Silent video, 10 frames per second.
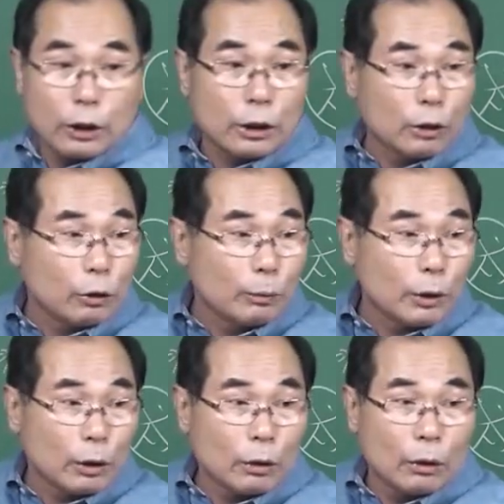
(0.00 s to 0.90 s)
식상은
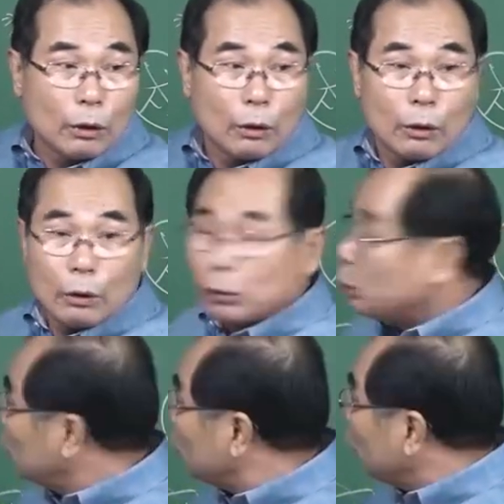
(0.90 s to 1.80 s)
없잖아.
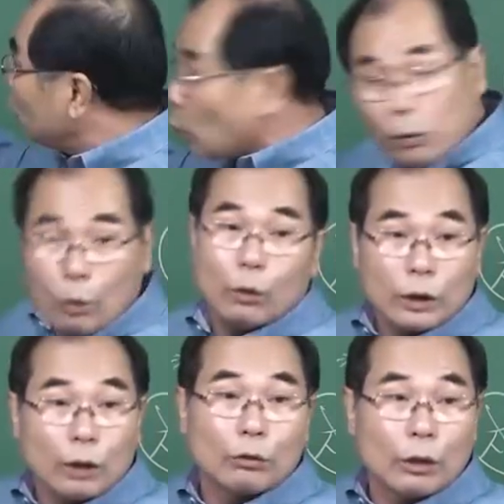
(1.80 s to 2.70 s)
식상은 없고
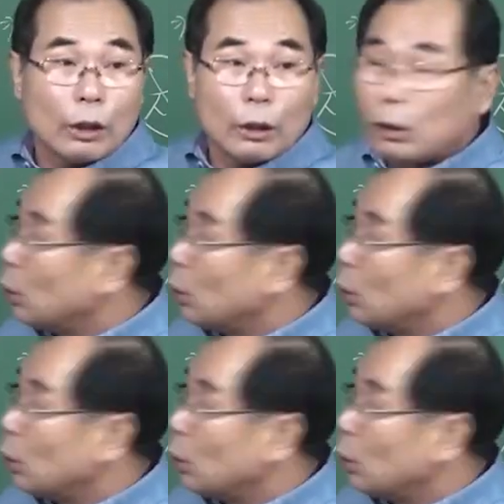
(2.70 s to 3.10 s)
사주에